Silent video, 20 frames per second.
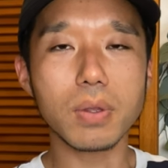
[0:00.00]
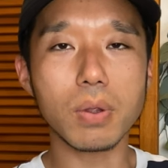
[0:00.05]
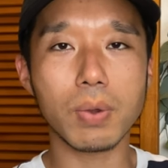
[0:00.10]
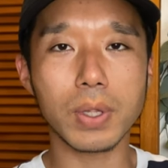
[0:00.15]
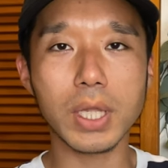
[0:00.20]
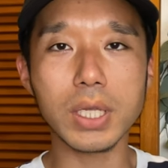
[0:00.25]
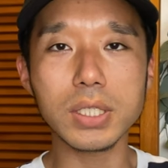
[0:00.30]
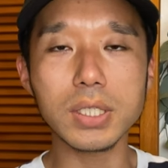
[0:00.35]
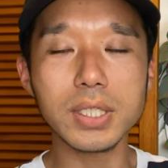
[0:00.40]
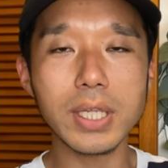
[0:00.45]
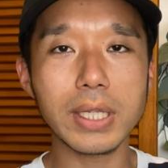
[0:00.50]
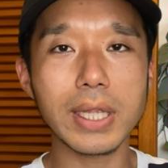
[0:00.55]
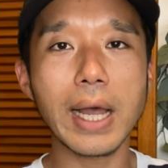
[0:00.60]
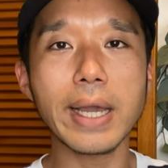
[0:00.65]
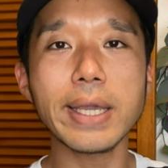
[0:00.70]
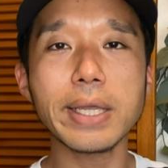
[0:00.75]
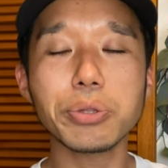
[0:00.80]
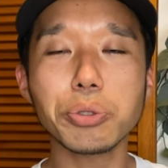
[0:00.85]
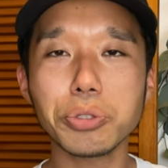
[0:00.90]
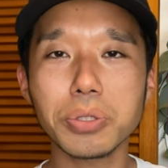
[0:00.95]
私って
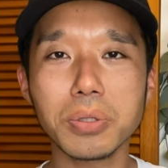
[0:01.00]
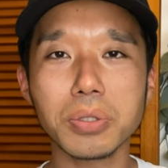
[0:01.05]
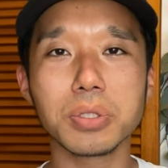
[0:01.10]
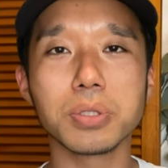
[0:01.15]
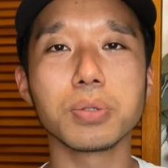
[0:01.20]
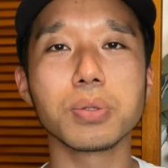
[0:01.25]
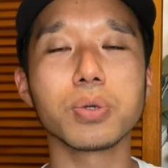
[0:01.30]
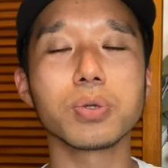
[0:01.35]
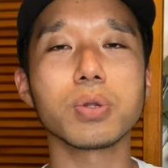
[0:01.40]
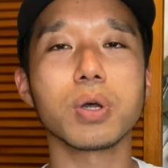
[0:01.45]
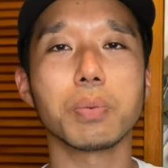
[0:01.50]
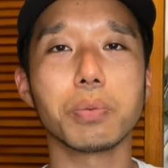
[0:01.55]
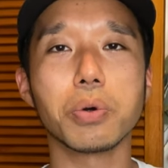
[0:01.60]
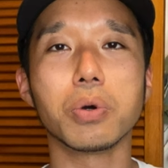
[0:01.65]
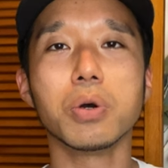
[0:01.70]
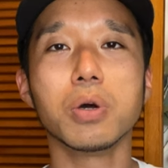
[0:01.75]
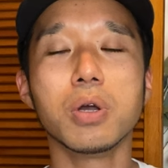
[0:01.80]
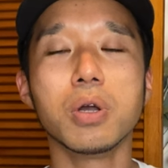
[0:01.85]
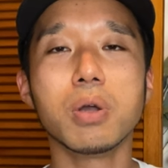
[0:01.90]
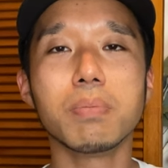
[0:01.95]
ダイエット指導する時とか
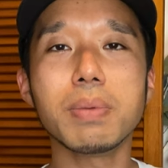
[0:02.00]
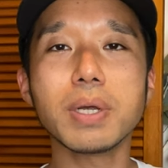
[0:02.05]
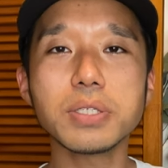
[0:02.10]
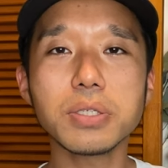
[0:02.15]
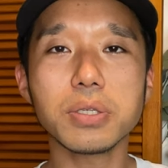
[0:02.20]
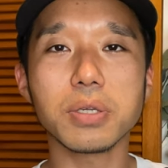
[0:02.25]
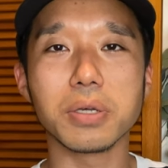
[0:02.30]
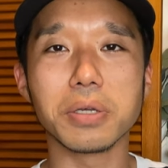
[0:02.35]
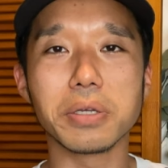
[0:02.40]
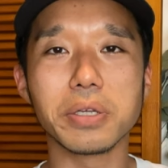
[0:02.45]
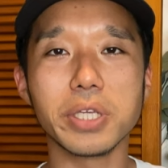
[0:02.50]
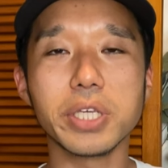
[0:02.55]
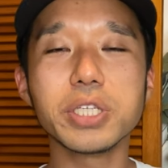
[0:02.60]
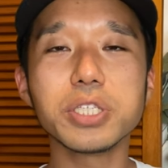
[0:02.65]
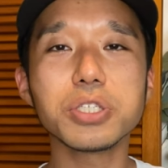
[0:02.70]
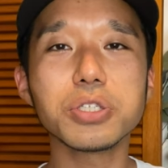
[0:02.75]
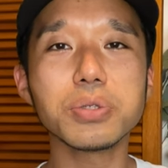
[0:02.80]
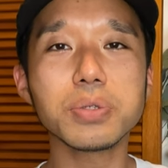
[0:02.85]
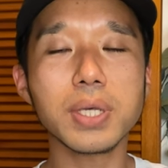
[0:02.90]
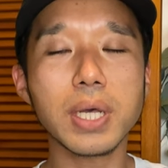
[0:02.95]
もまず1
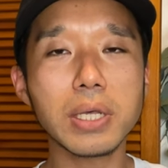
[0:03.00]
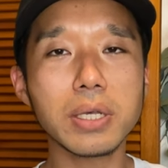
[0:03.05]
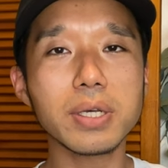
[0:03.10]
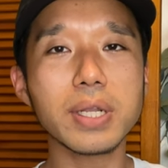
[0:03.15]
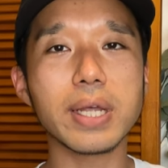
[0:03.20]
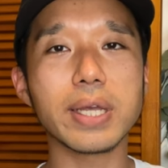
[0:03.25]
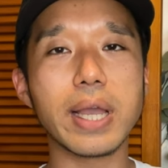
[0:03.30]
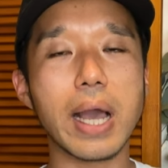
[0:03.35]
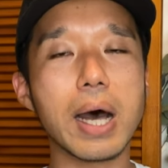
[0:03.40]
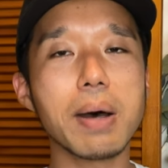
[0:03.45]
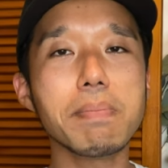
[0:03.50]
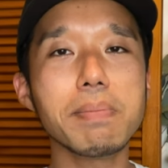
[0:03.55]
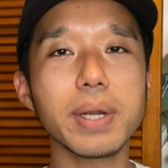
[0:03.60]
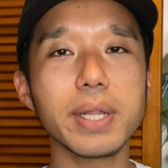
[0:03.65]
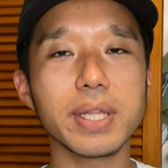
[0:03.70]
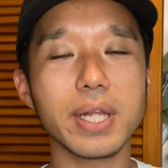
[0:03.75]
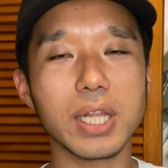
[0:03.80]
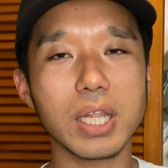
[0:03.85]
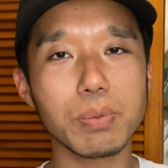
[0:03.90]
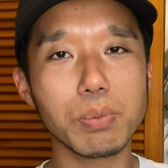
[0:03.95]
週間ぐらいあんま
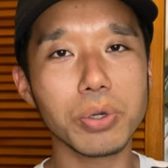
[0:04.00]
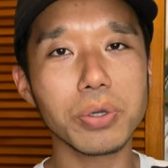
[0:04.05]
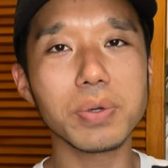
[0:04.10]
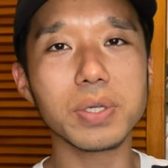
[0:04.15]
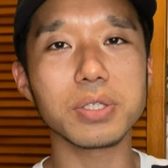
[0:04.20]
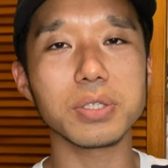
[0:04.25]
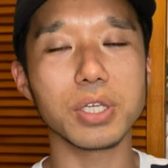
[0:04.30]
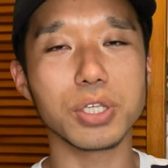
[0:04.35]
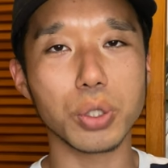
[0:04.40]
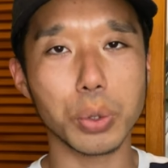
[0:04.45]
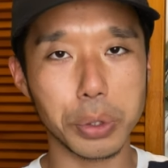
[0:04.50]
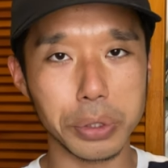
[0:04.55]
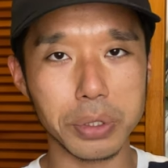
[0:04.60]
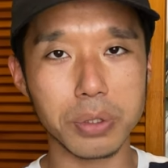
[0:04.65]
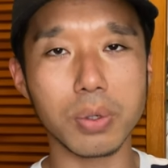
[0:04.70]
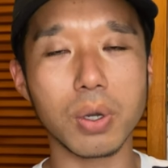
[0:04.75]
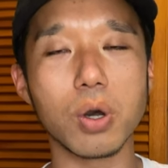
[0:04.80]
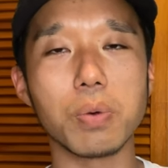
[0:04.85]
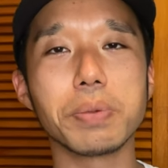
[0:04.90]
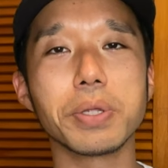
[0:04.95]
り何も言わずに食事
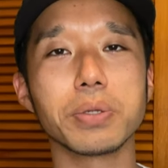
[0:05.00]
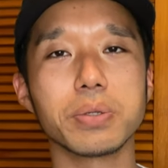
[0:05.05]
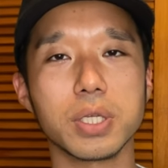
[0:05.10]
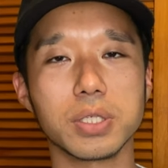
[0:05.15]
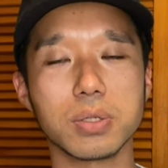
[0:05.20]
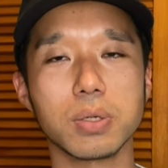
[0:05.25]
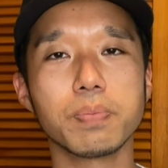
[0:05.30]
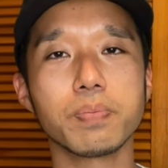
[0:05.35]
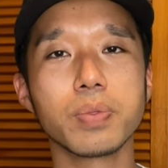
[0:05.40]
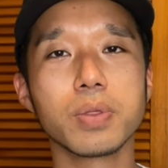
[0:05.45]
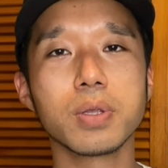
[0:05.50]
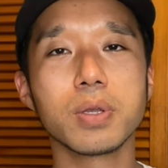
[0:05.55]
とかを見るんですよ